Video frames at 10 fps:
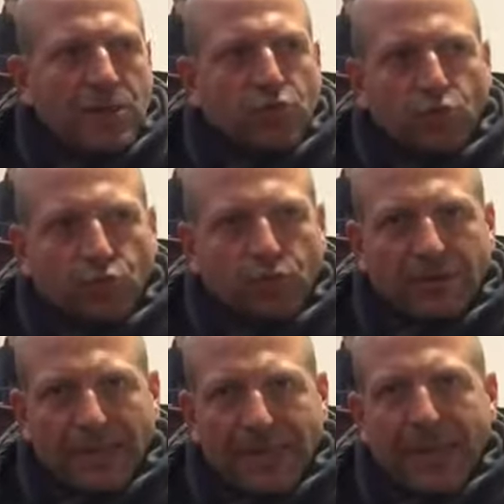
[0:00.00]
su
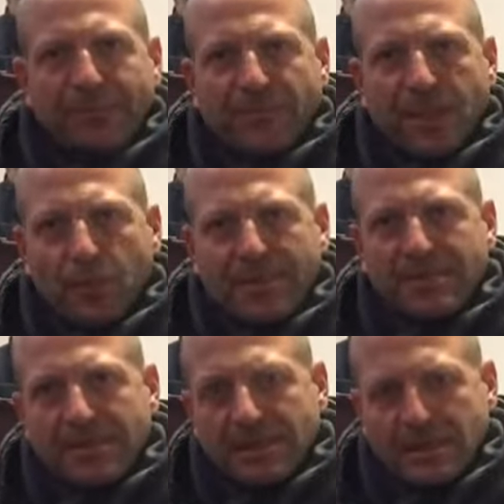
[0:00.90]
tutte che in
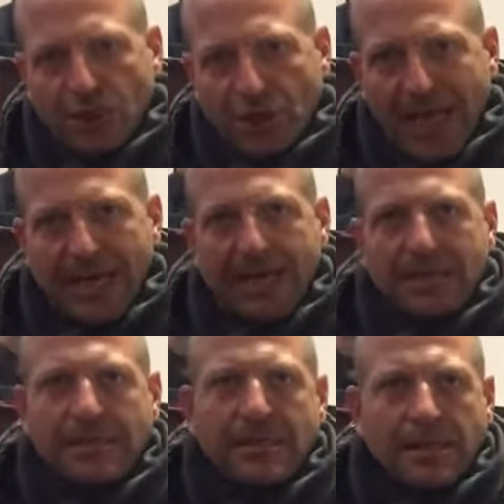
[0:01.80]
questi dieci
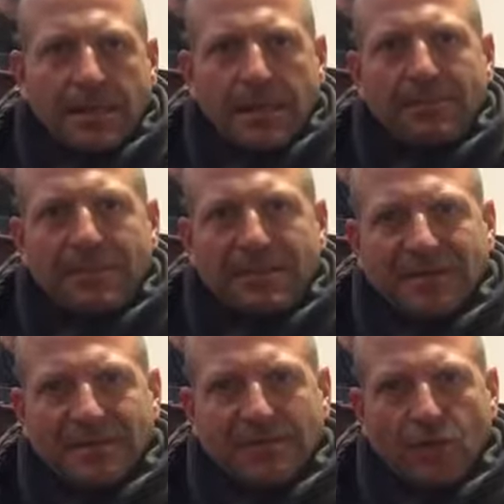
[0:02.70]
anni di
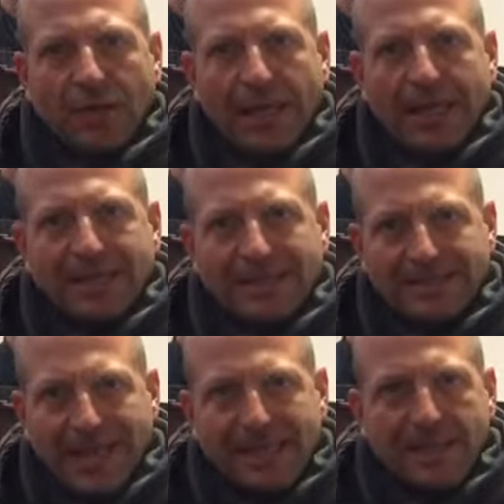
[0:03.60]
amministrazione
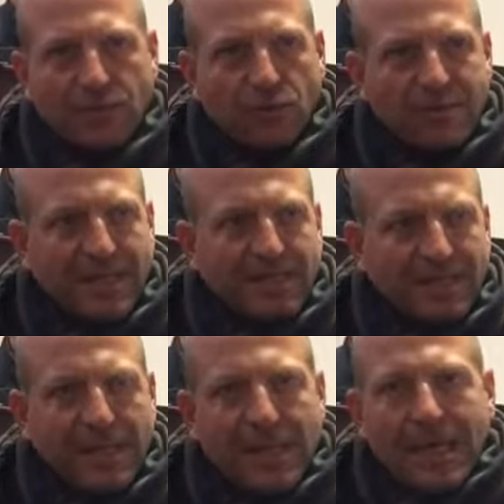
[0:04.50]
Cristaldi sono stati stati